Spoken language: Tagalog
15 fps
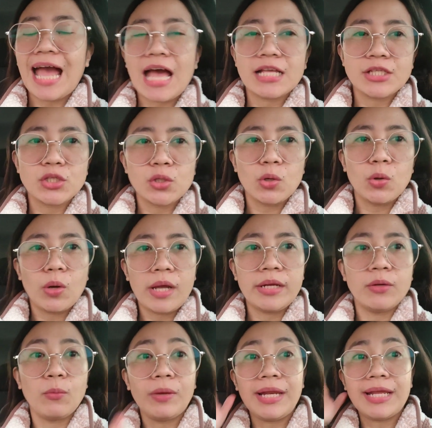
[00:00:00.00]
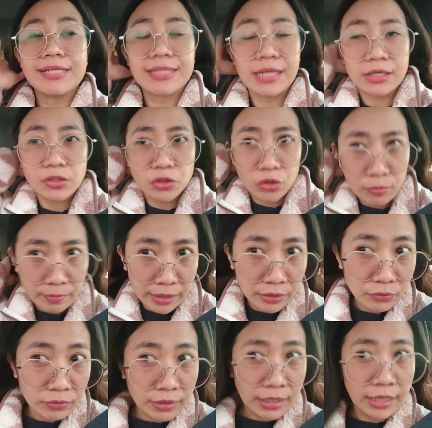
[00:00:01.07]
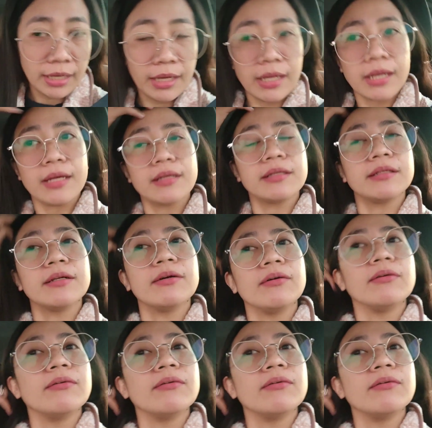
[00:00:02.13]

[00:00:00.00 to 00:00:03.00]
Kaso, ano, wala silang siomai today. So,